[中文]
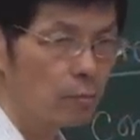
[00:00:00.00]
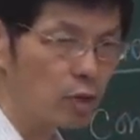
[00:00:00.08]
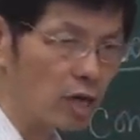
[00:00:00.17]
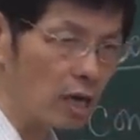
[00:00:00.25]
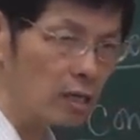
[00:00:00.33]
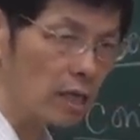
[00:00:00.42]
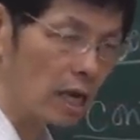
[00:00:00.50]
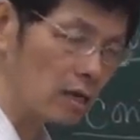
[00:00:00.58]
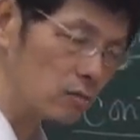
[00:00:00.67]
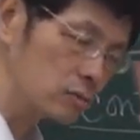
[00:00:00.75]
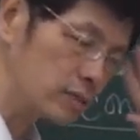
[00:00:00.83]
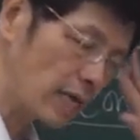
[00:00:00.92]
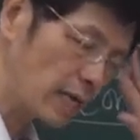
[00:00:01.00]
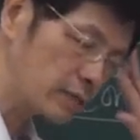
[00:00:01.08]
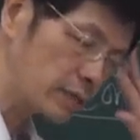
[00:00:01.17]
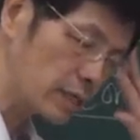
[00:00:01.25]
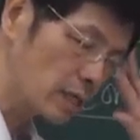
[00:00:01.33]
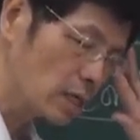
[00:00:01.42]
不可呃，再来
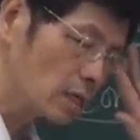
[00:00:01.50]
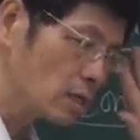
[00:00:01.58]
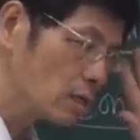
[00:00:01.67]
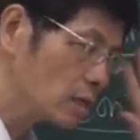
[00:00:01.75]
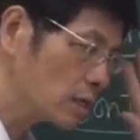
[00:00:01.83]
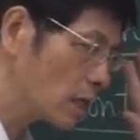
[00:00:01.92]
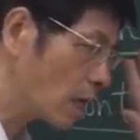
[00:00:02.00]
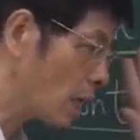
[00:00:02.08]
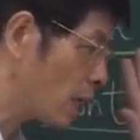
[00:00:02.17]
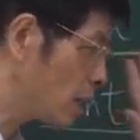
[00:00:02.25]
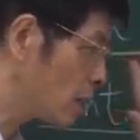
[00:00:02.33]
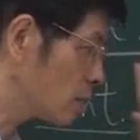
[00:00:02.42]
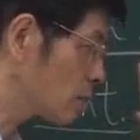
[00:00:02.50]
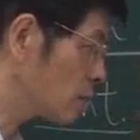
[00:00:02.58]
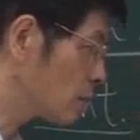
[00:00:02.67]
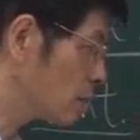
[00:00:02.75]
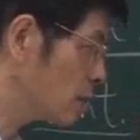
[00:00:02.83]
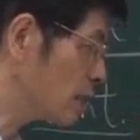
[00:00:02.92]
是，呃，
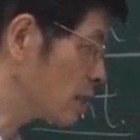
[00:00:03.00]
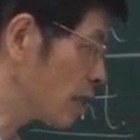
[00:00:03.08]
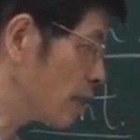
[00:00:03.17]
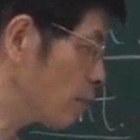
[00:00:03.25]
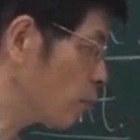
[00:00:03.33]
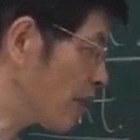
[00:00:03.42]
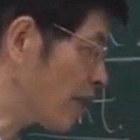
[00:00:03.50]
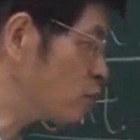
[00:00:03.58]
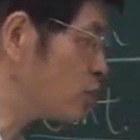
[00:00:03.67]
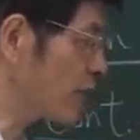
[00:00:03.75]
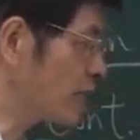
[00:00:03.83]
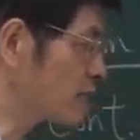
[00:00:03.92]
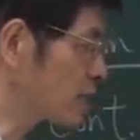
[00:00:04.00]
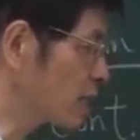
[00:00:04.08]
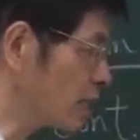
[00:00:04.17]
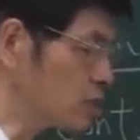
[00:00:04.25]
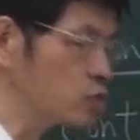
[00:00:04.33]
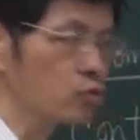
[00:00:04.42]
你的不连续点是
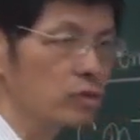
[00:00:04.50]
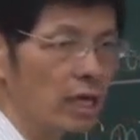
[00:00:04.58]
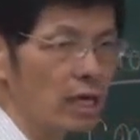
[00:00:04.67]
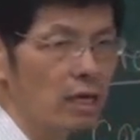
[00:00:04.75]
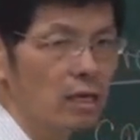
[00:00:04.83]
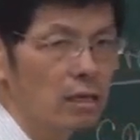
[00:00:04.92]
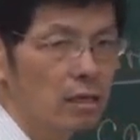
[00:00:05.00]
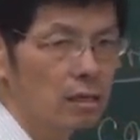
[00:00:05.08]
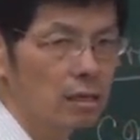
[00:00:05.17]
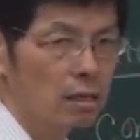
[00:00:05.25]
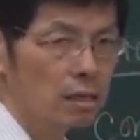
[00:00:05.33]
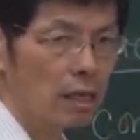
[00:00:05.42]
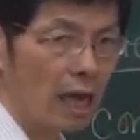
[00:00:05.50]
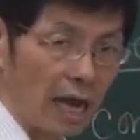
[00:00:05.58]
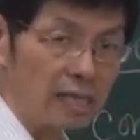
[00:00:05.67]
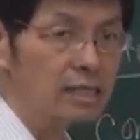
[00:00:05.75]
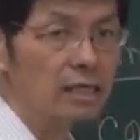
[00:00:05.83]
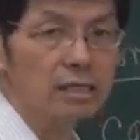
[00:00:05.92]
可数的，
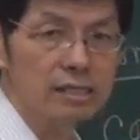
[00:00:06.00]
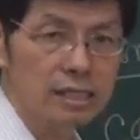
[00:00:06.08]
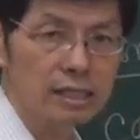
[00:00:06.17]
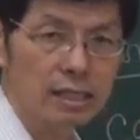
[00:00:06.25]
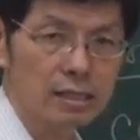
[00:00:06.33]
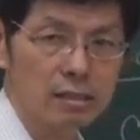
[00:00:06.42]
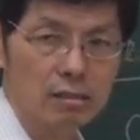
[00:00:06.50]
还是可计的？